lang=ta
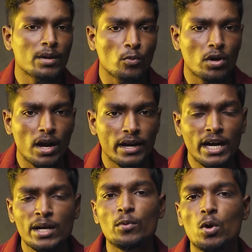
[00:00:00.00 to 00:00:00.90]
வரப்போற
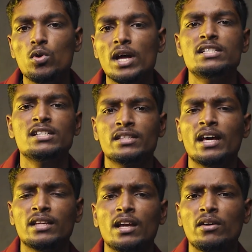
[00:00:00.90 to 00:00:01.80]
நகர்ப்புற உள்ளாட்சி
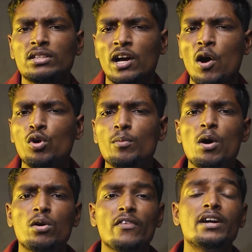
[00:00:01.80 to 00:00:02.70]
தேர்தலையாவது
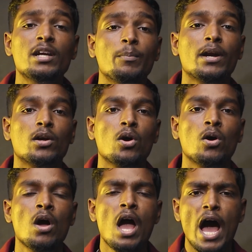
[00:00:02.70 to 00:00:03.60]
கௌரவமா ஒரு வெற்றி பெறணும்